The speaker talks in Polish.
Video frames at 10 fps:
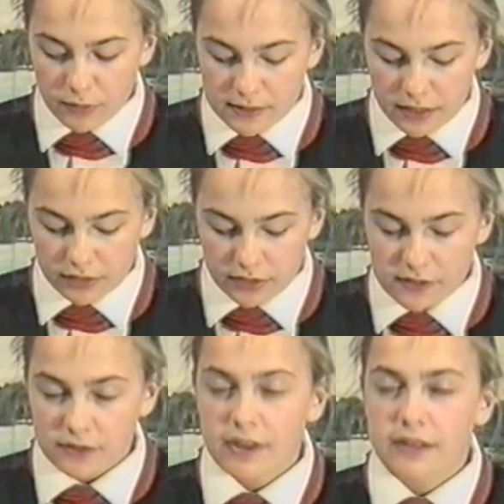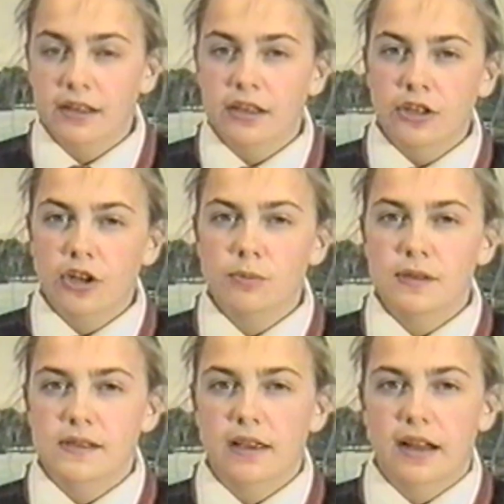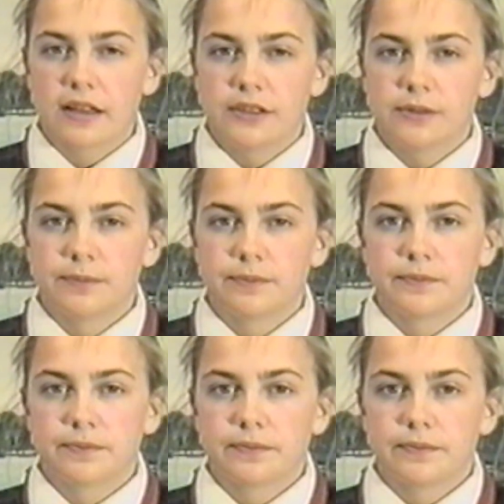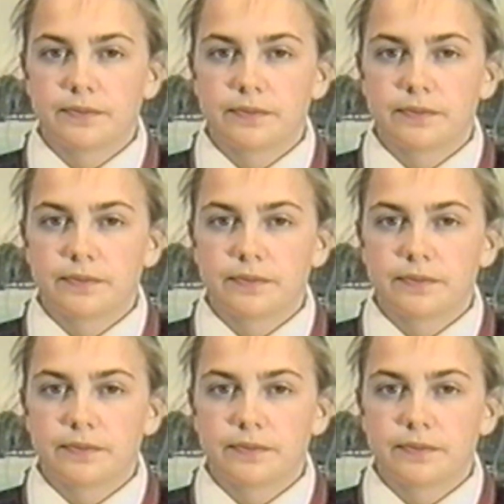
zaakceptowały zainteresowane komisje rady.